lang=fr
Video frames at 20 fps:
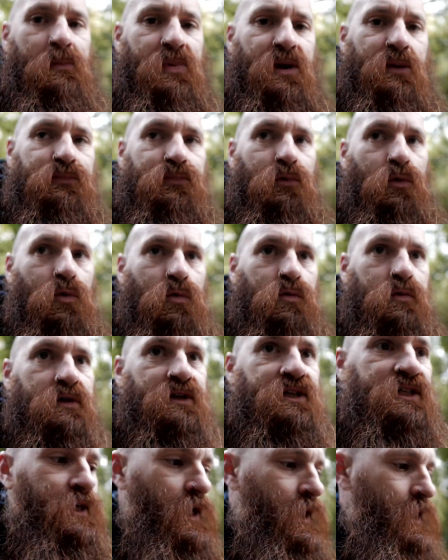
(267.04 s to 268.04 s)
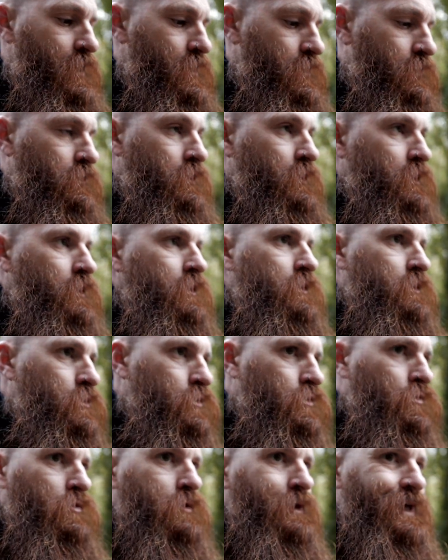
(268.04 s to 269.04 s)
Pimpon-Gaël,
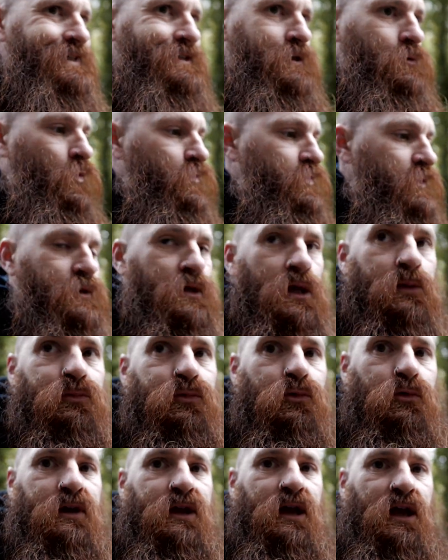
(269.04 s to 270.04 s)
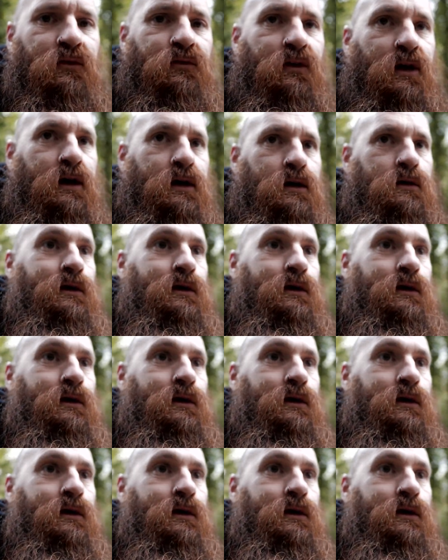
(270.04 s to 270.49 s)
donc assez compliqué pour les riverains